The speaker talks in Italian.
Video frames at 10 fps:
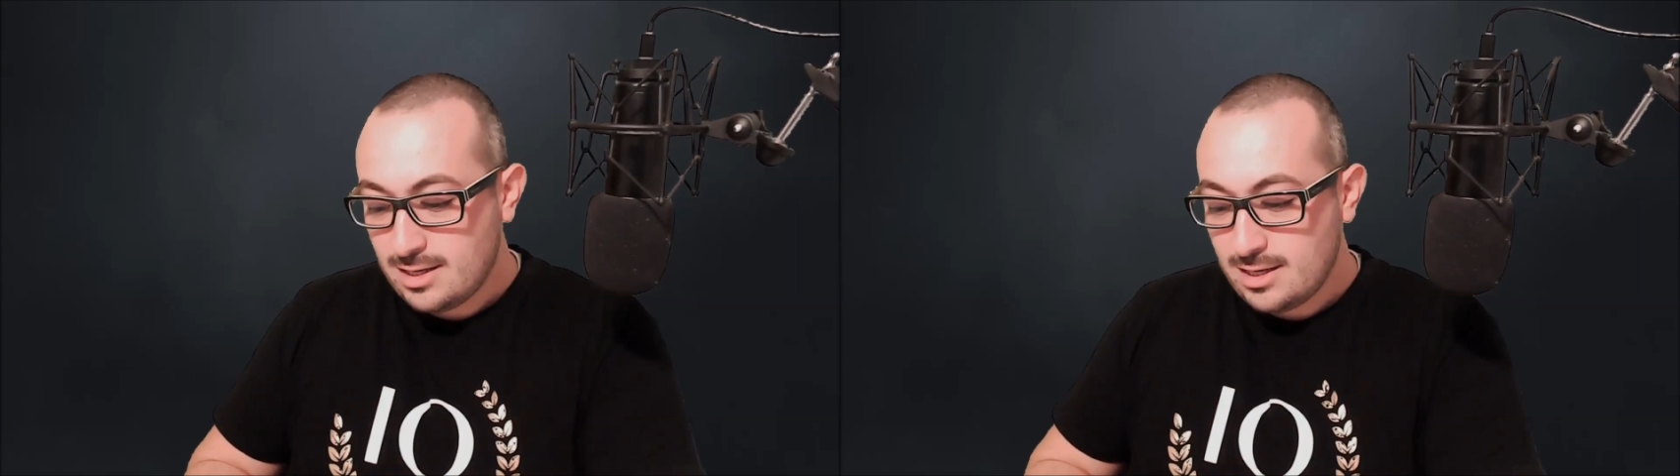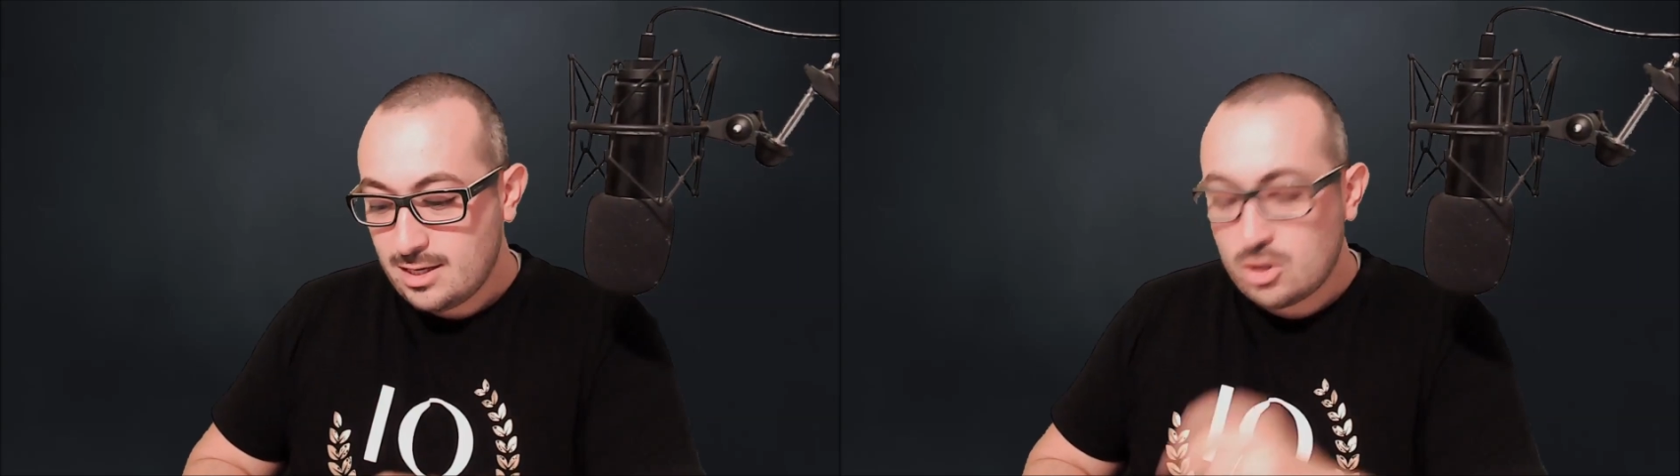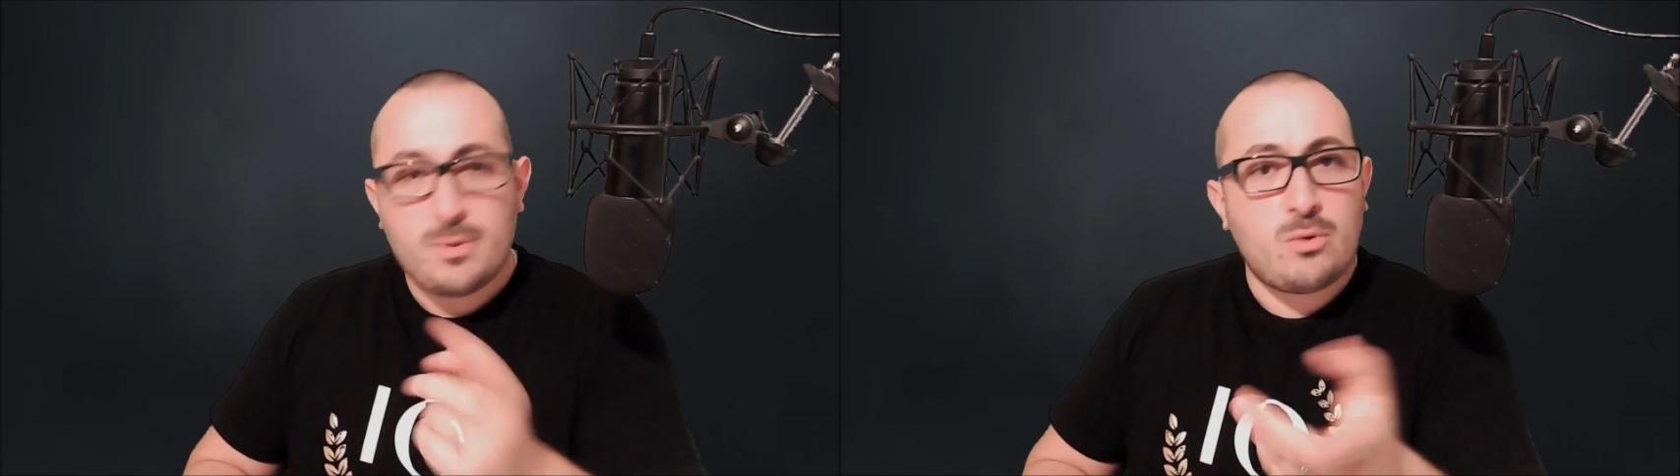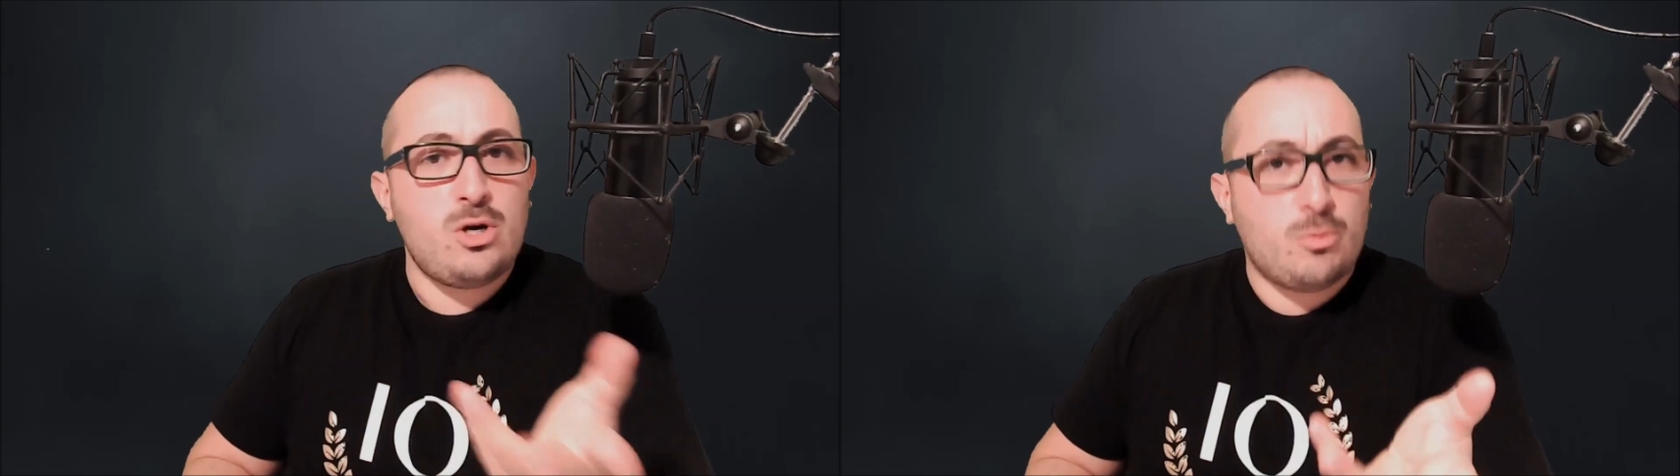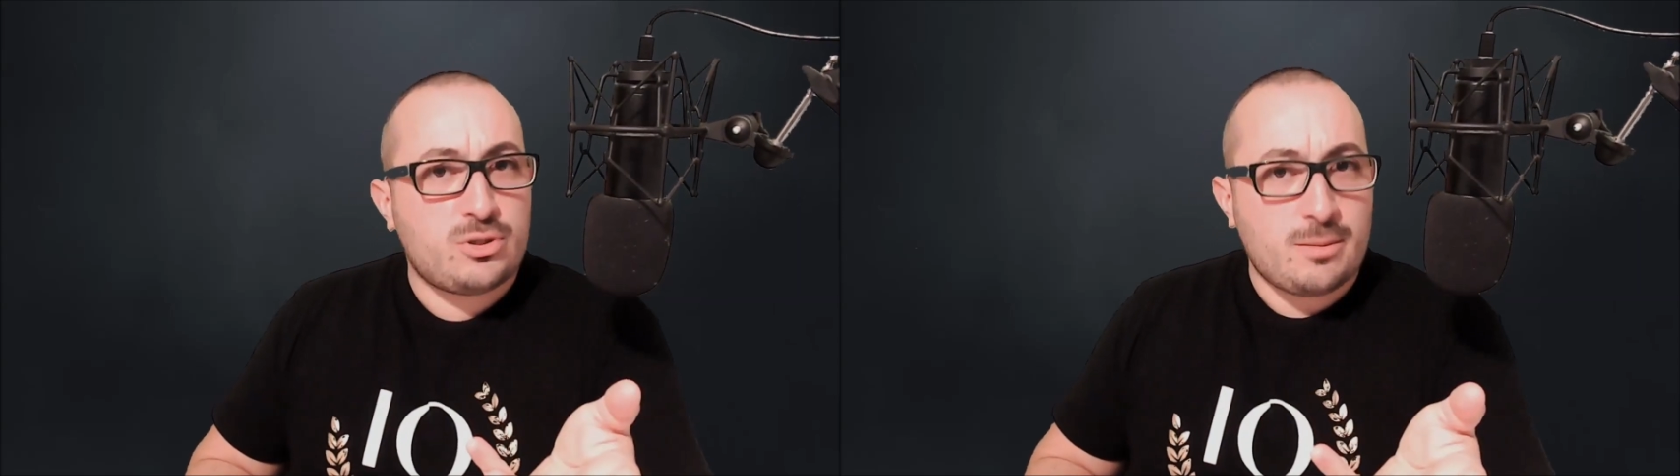come quello
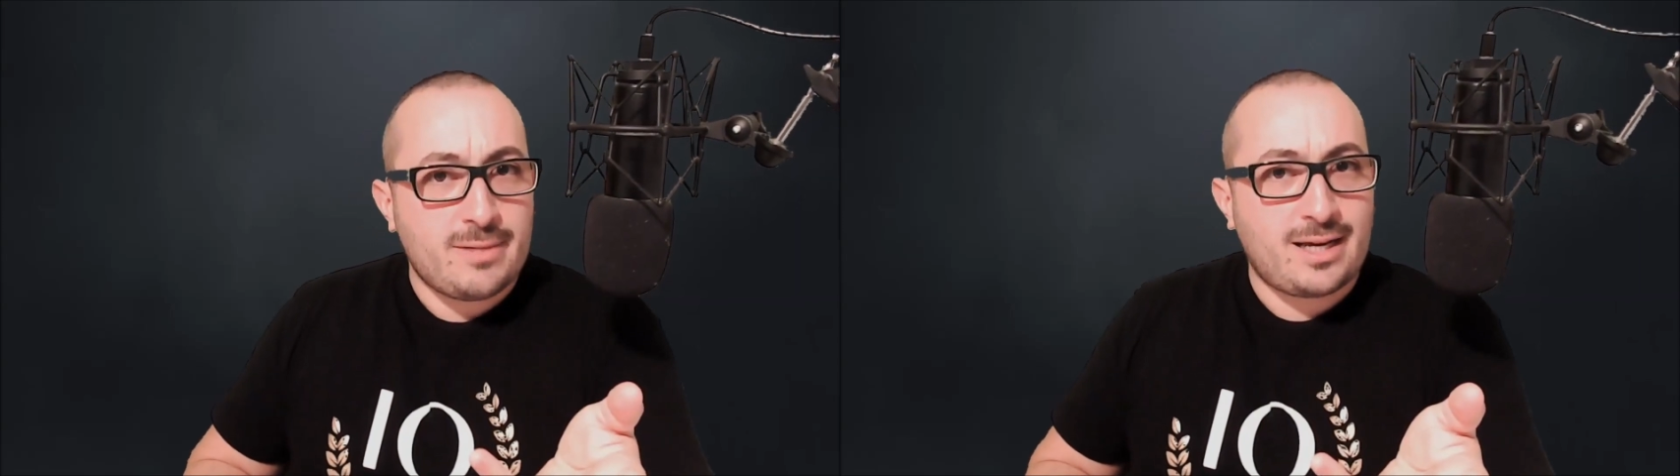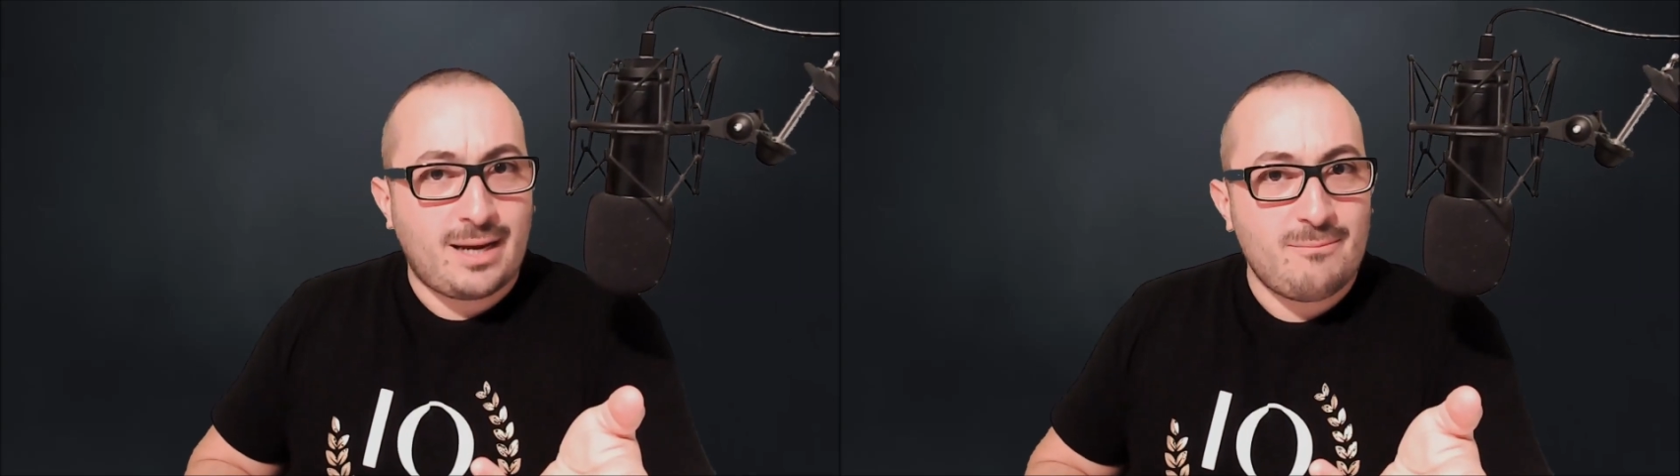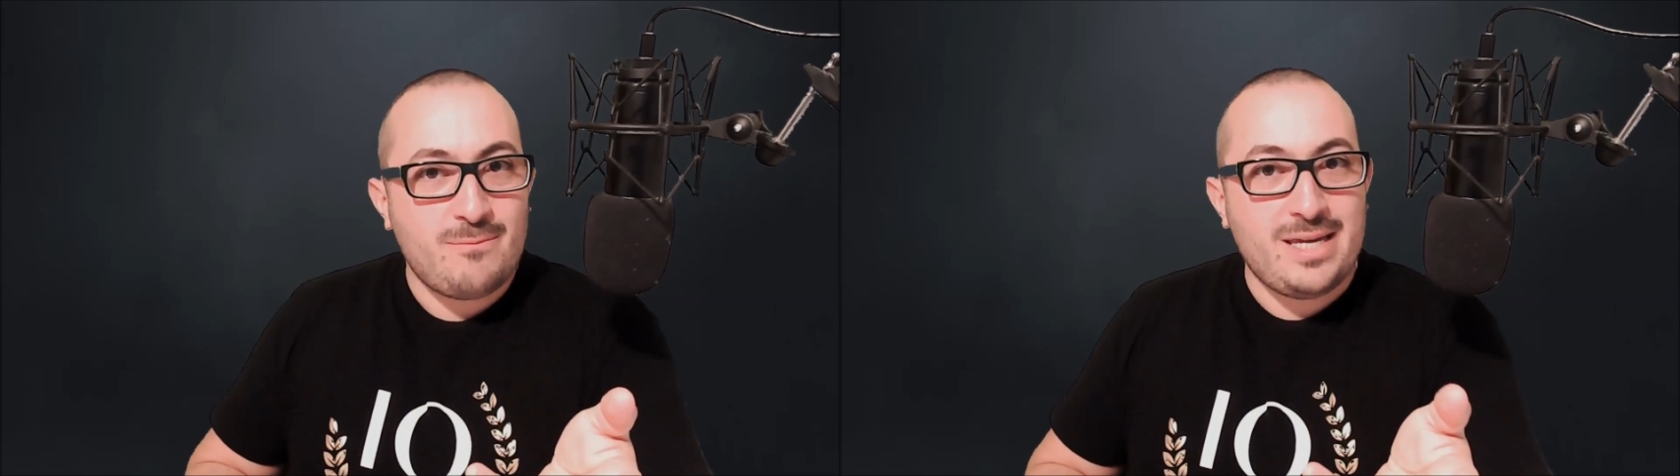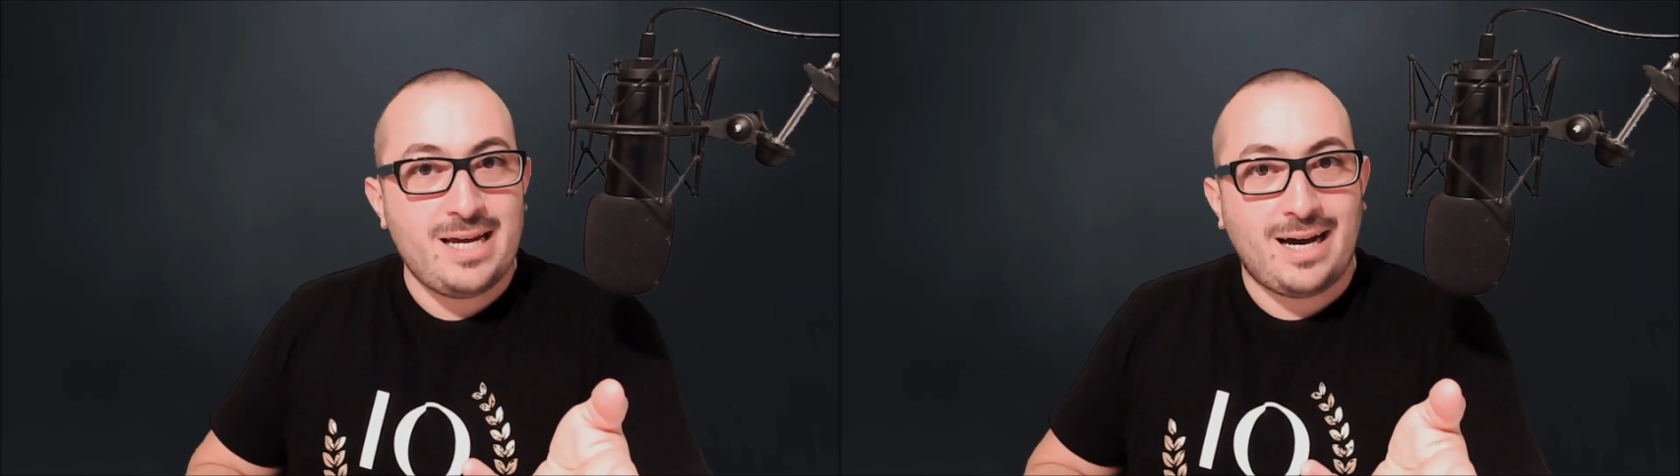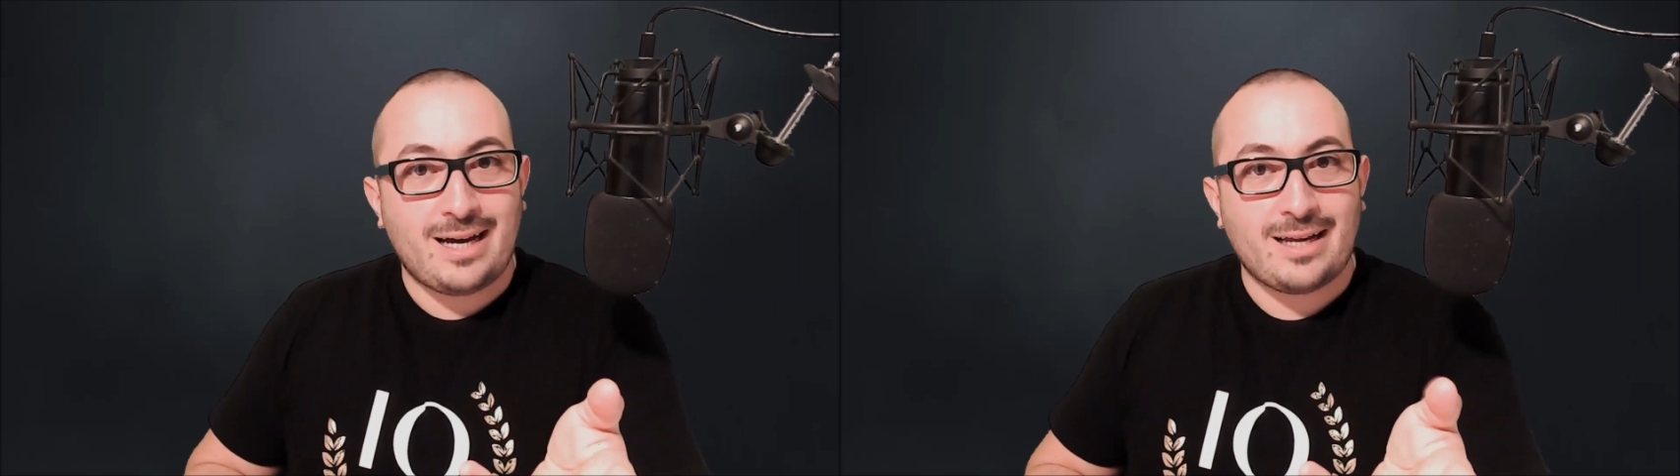potrebbe
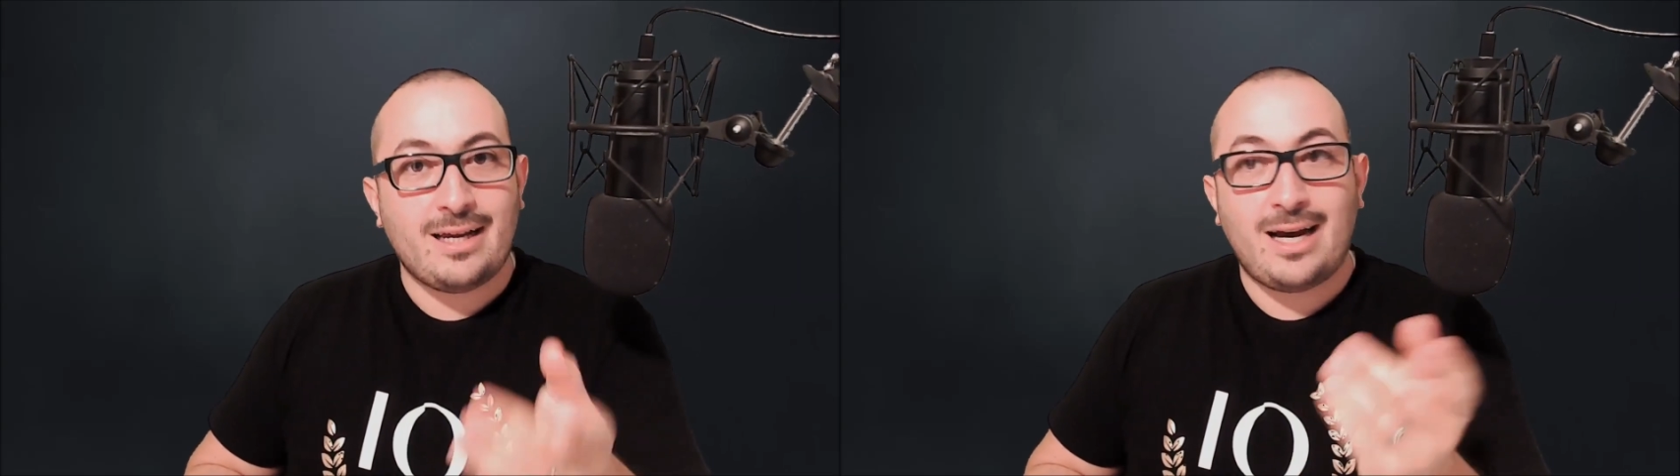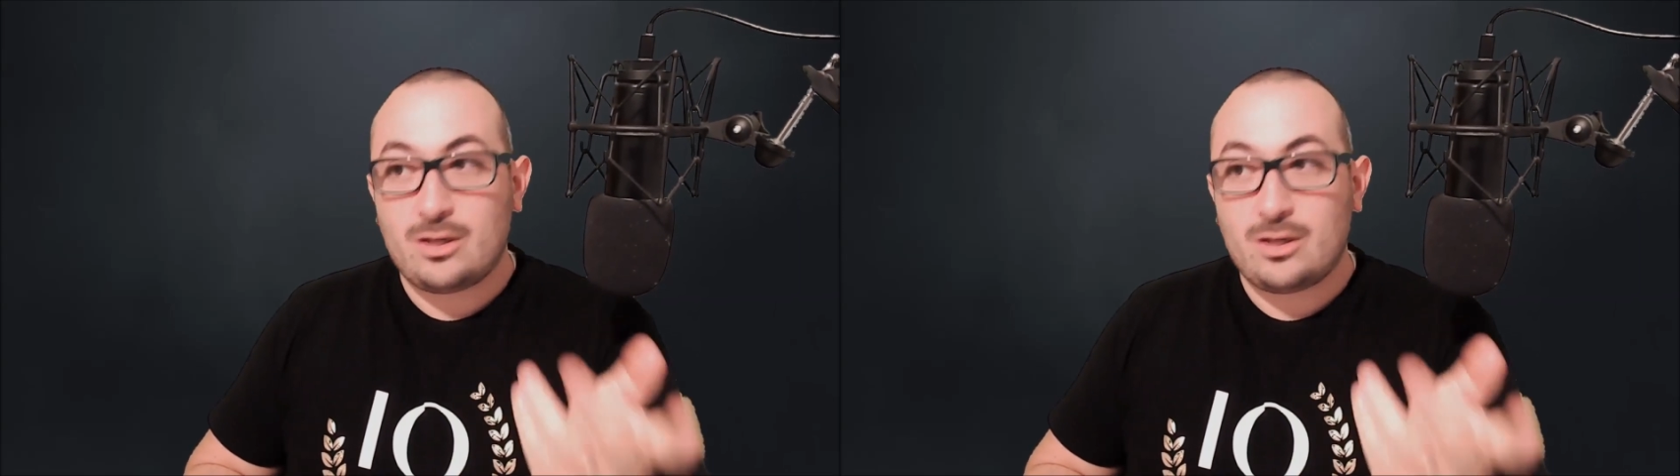cambiare